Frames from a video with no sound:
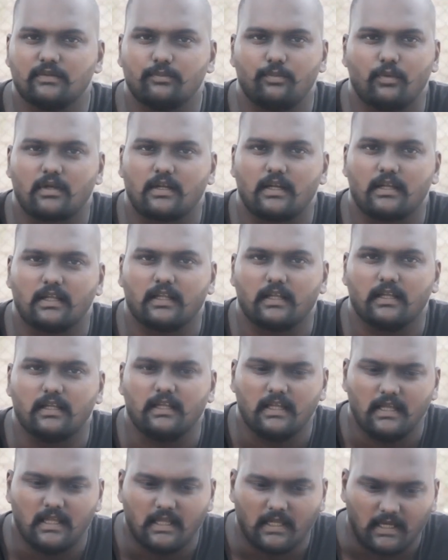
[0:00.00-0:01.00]
வந்து போராடினாங்க
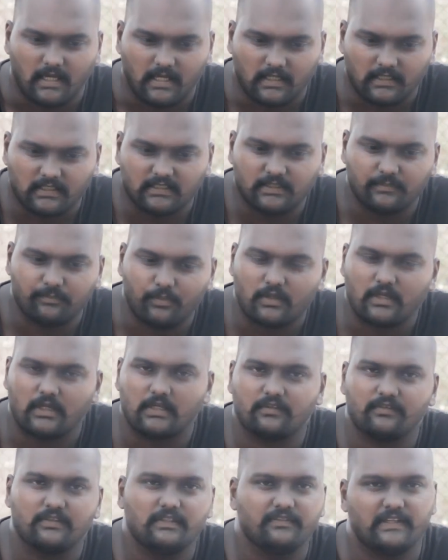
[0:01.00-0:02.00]
ஆனால் அந்த
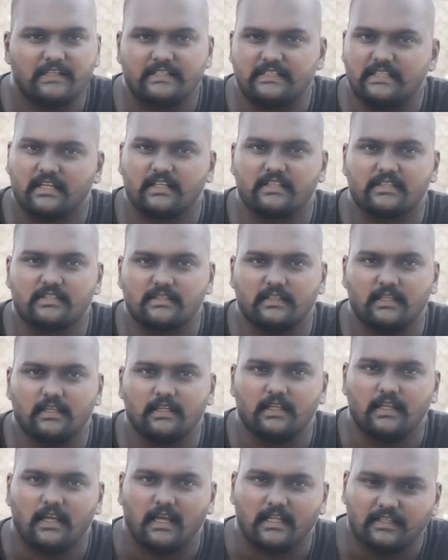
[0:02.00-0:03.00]
போராட்டம் வந்து வெற்றி இல்லை
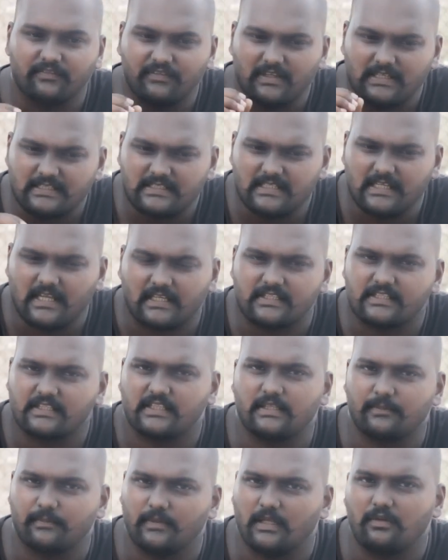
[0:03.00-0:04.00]
அந்த வெற்றி அடைஞ்சதை
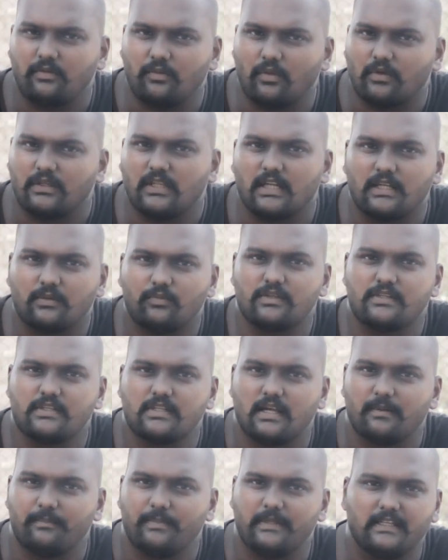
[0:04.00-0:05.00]
நம்மளால் கொண்டாட
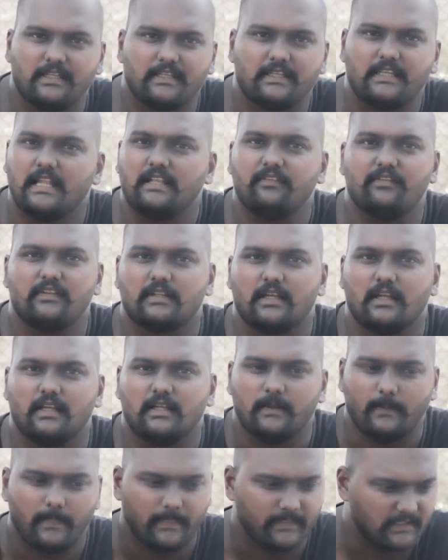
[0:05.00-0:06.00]
முடிஞ்சதா அப்படிங்கிற கேள்வி இருக்கா
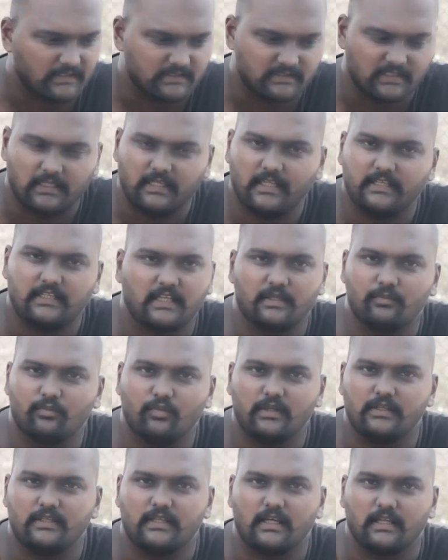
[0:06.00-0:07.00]
இந்த ஸ்டெர்லைட் அறையை
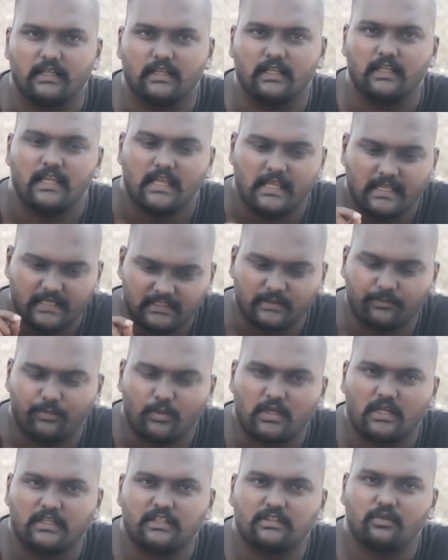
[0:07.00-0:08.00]
மூடிட்டாங்கல்ல இந்த
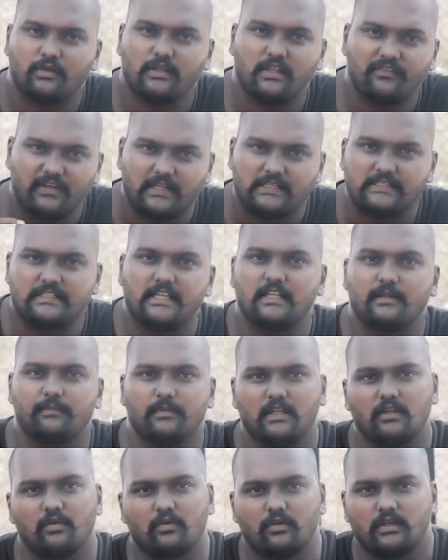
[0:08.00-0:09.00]
போராட்டத்துடைய வெற்றியை
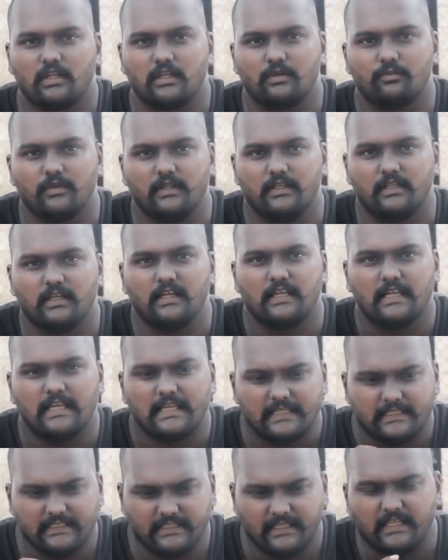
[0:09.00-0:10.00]
நம்மளால் கொண்டாட முடியுதா
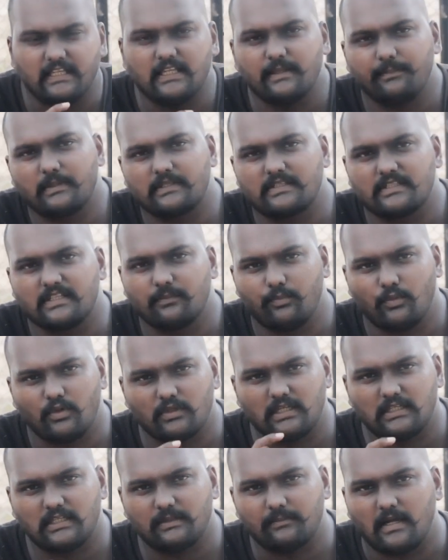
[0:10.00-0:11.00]
இங்கே என்ன பிரச்சனை
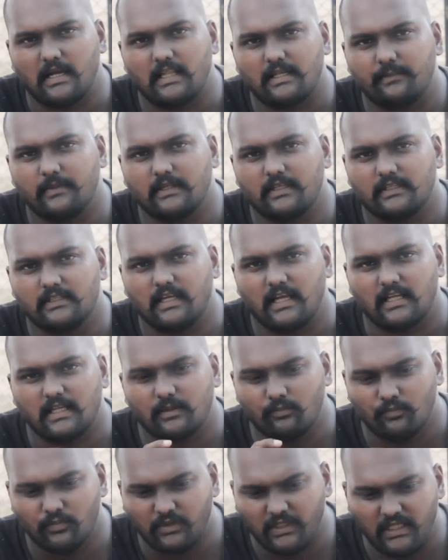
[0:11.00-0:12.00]
போராட்டம் ஆரம்பிக்குது
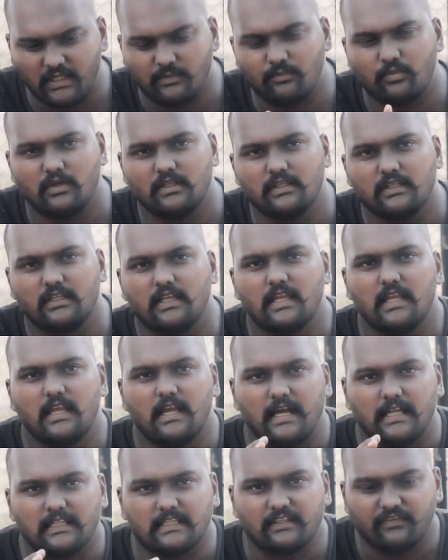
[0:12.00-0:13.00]
ஆனால் முடியும் போது
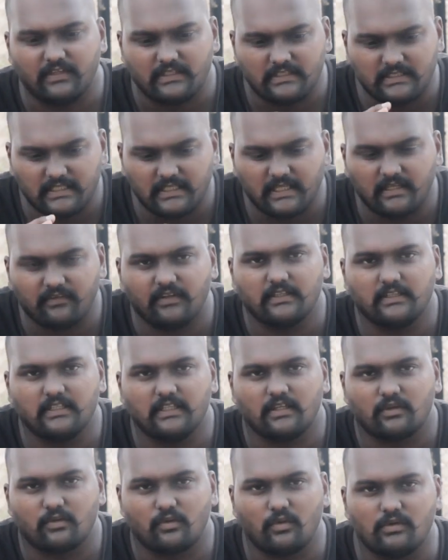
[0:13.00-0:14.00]
அந்த வெற்றியை வந்து
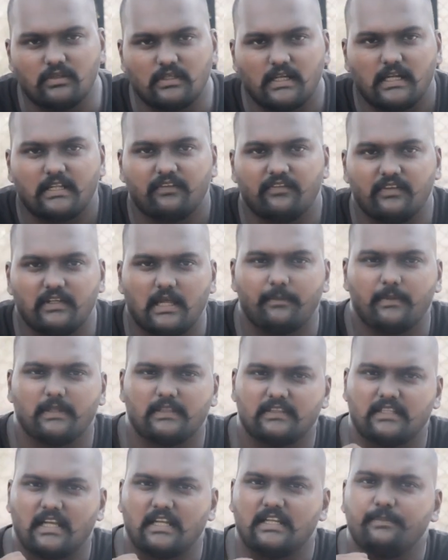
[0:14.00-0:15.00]
கொண்டாட விடாமல்
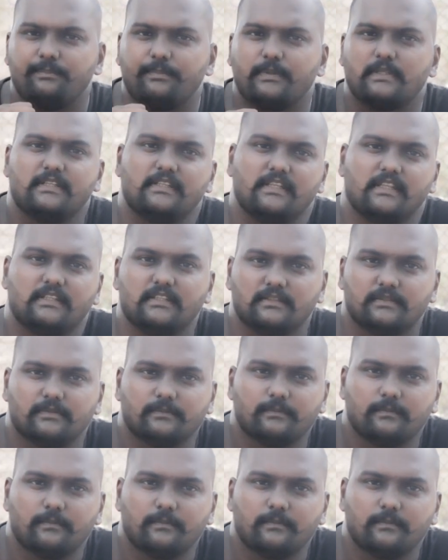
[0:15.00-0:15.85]
தடுப்பது எது